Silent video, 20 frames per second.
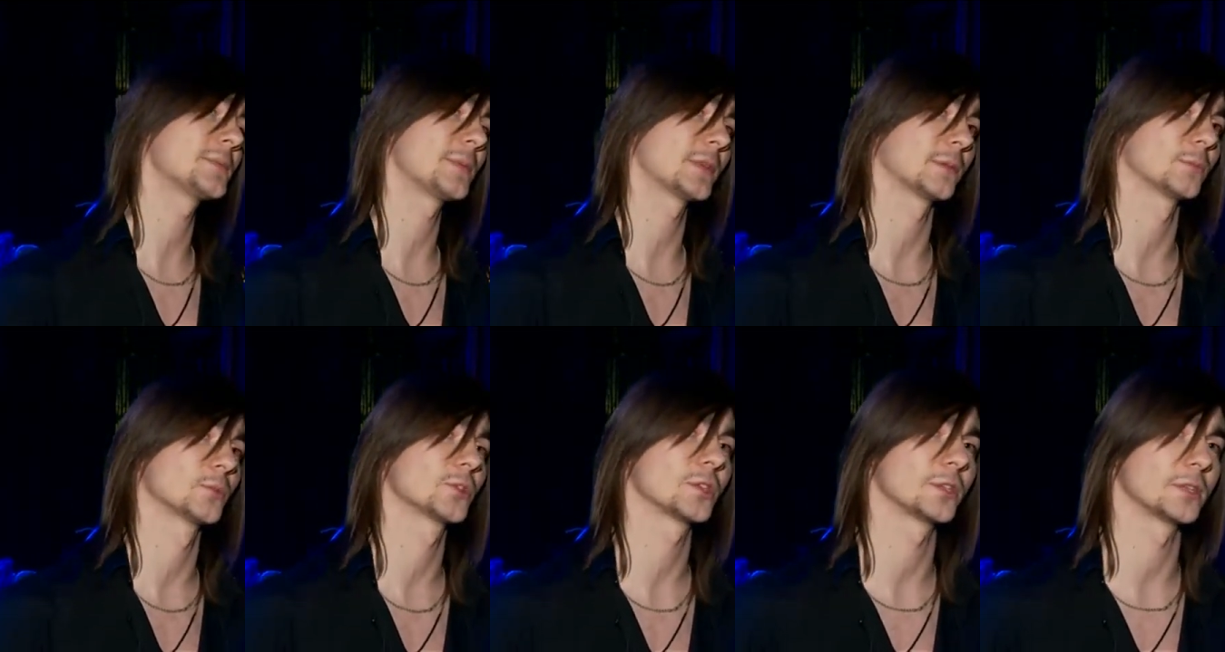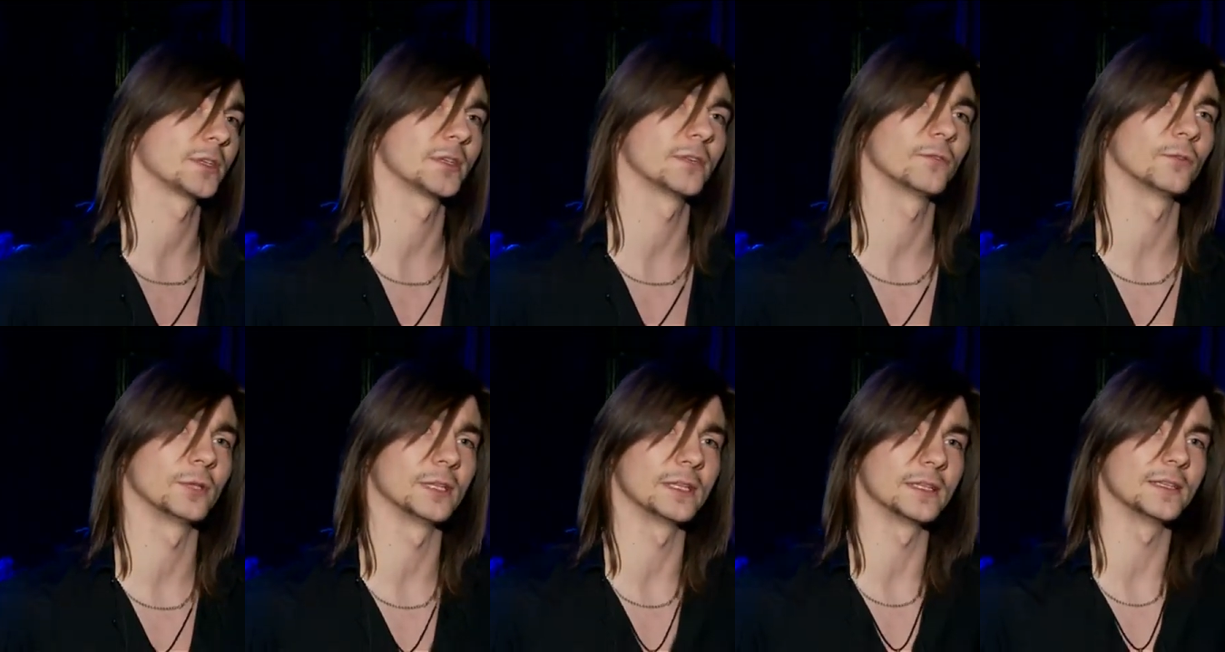потому что они
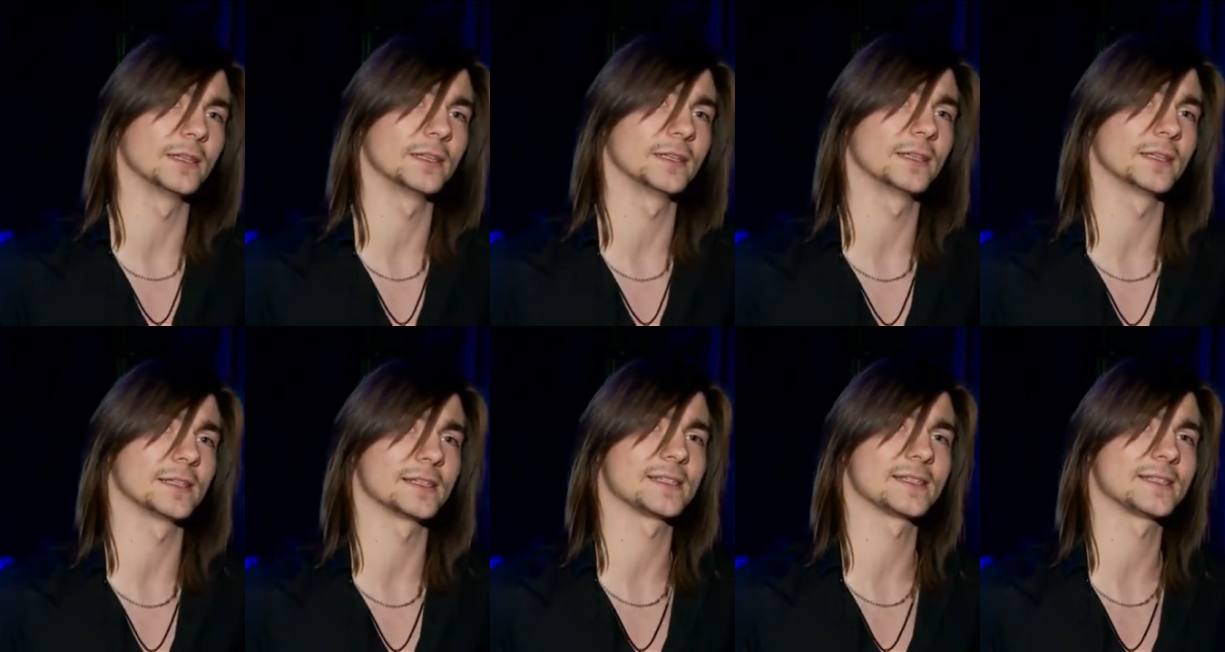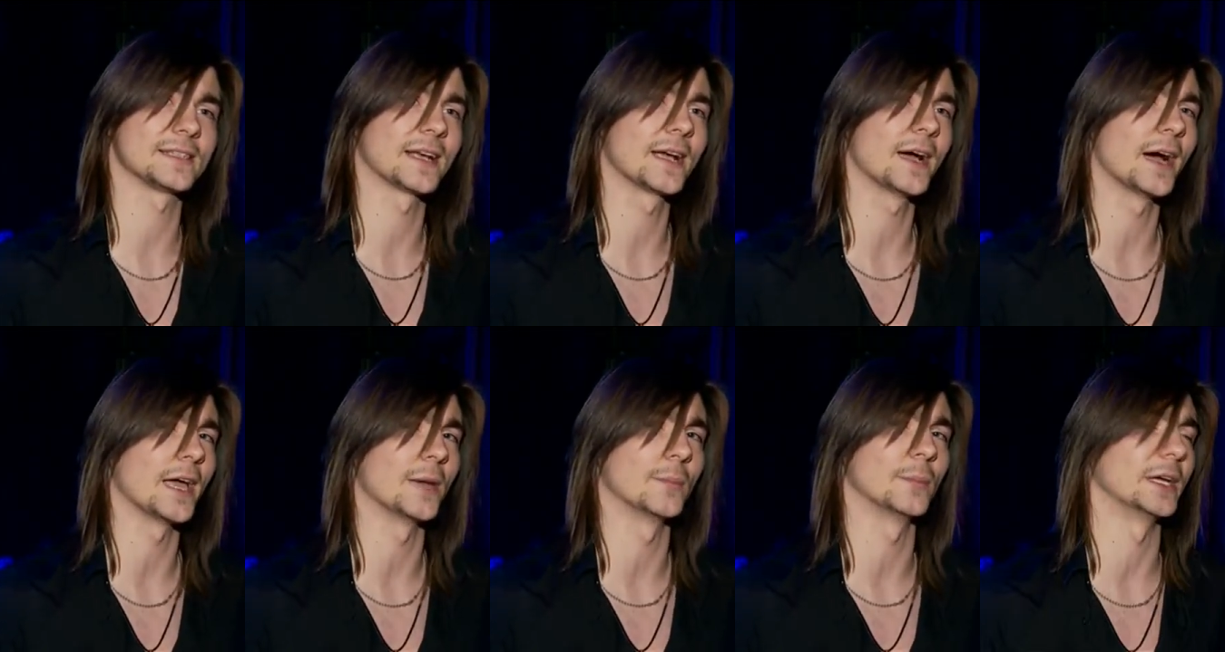довольно
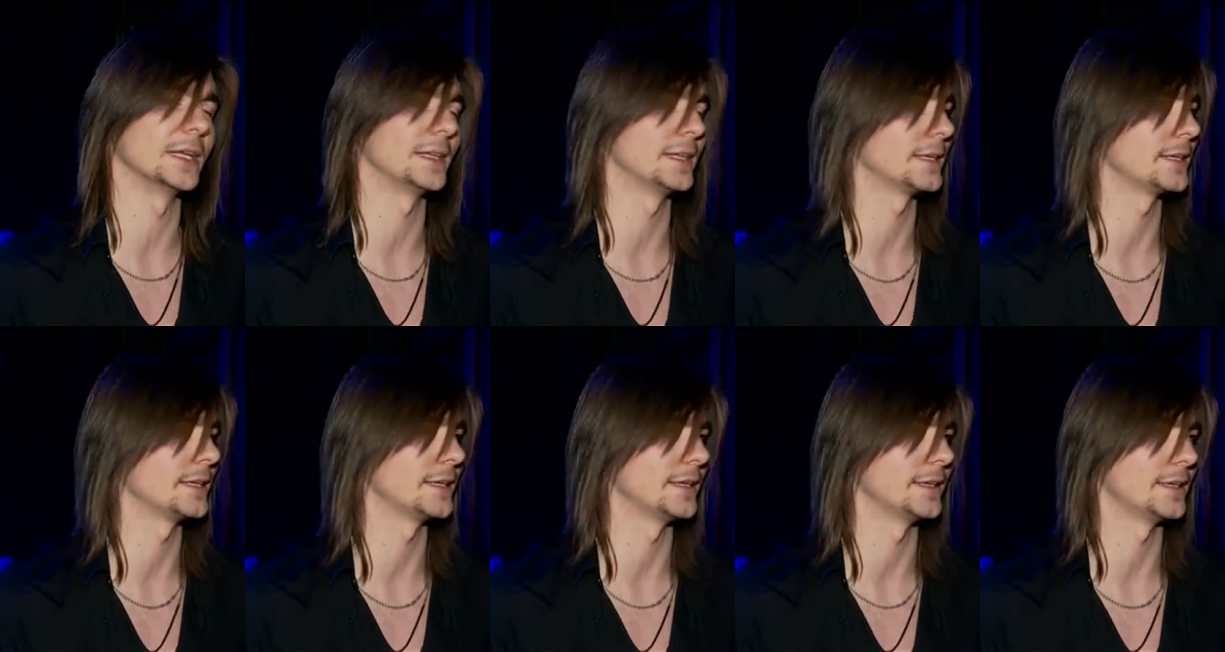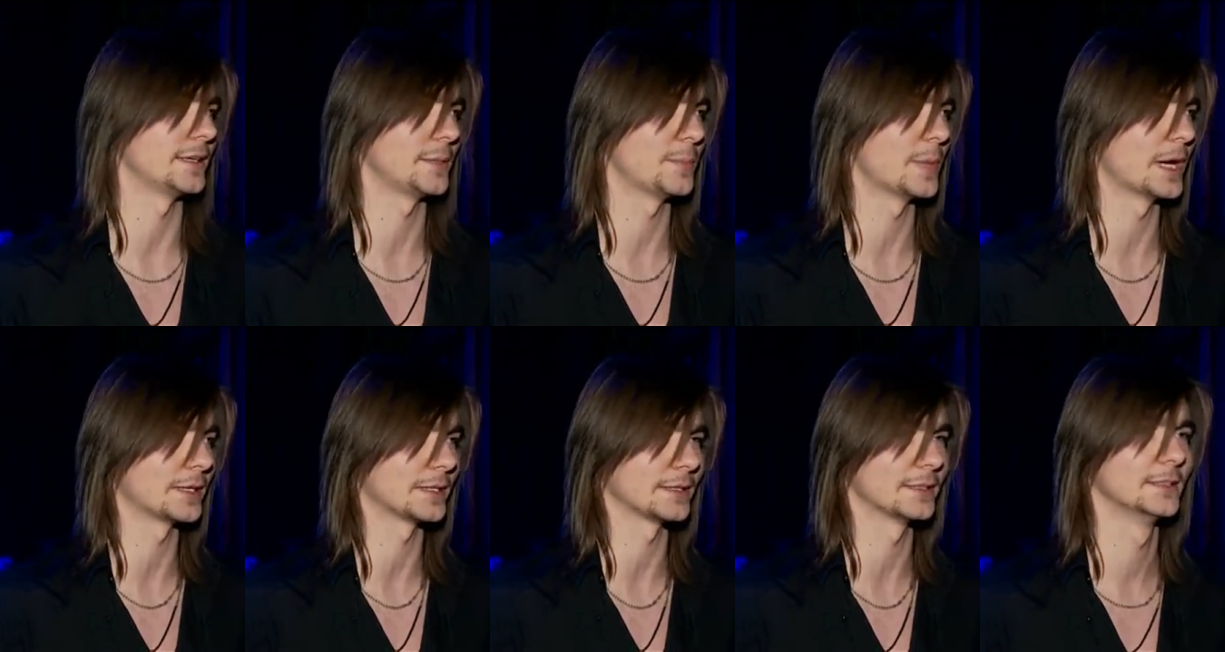недосягаемые такие
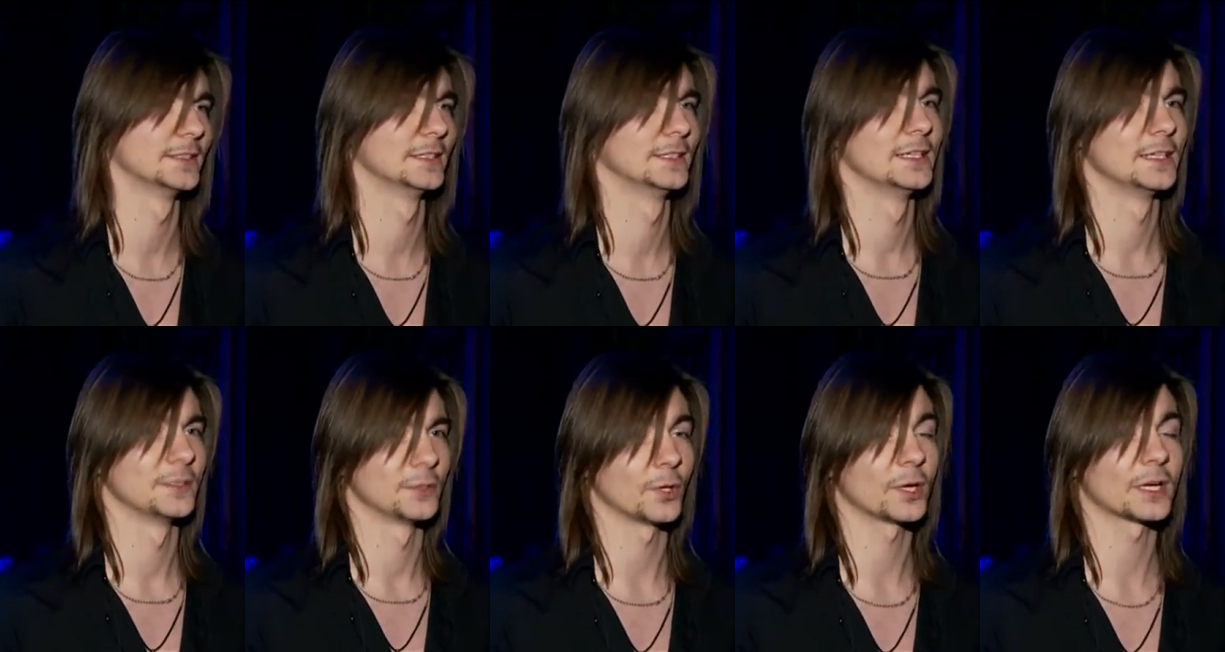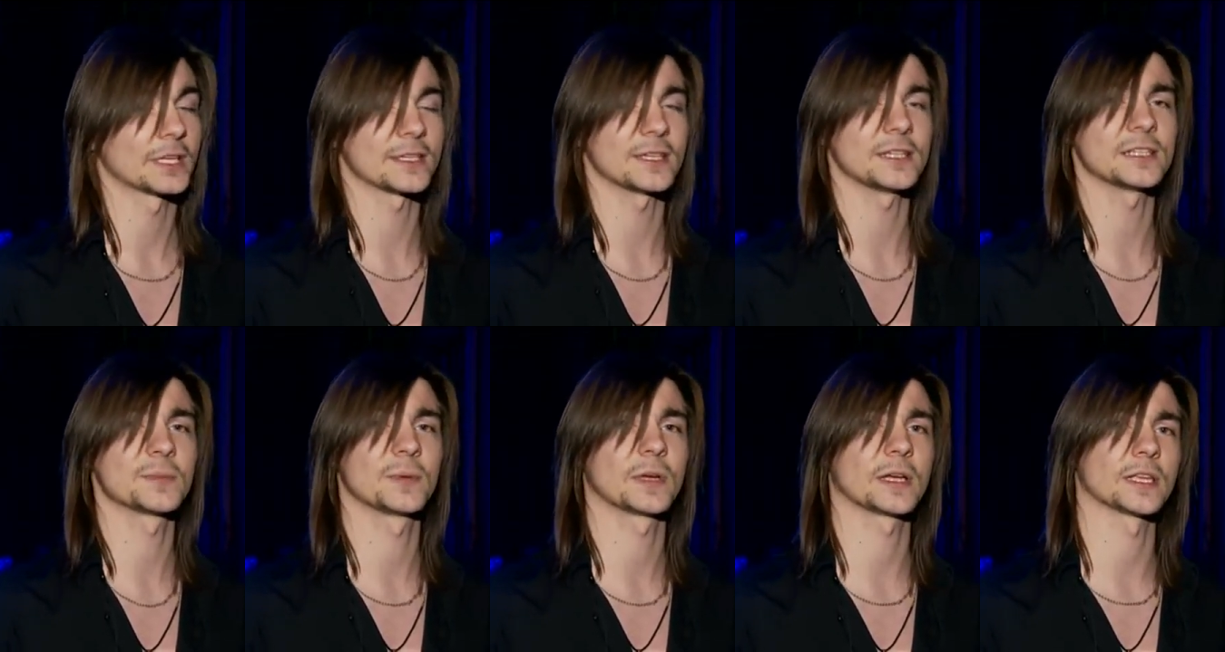ребята. Но
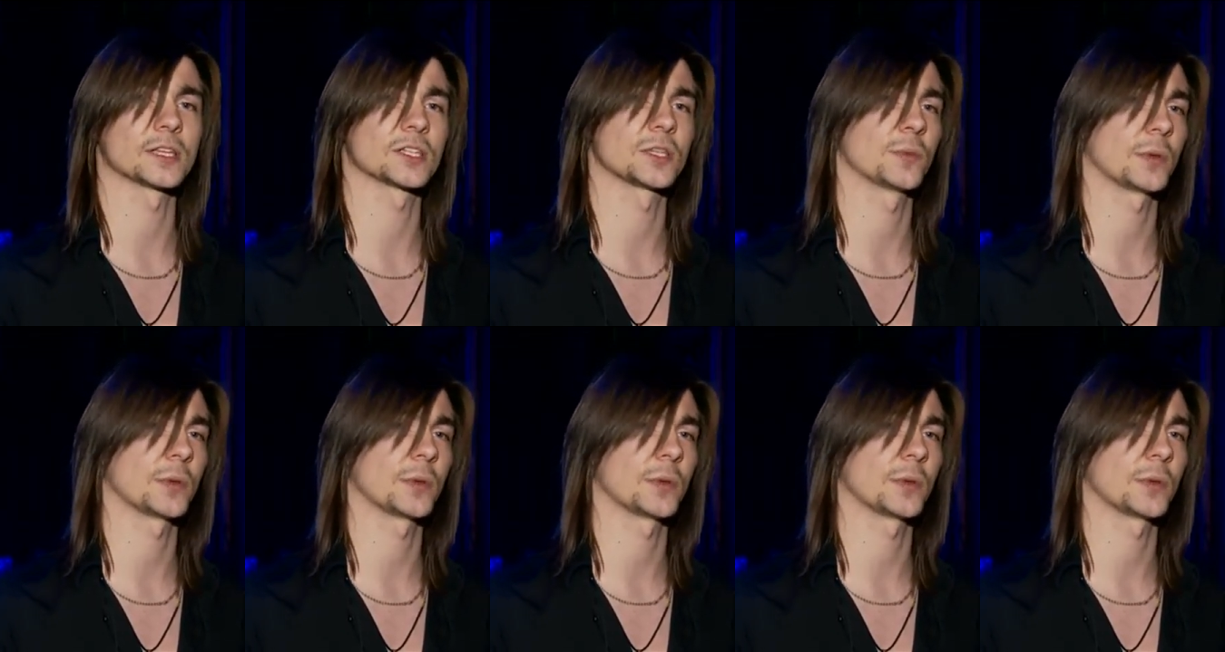хотелось бы, конечно,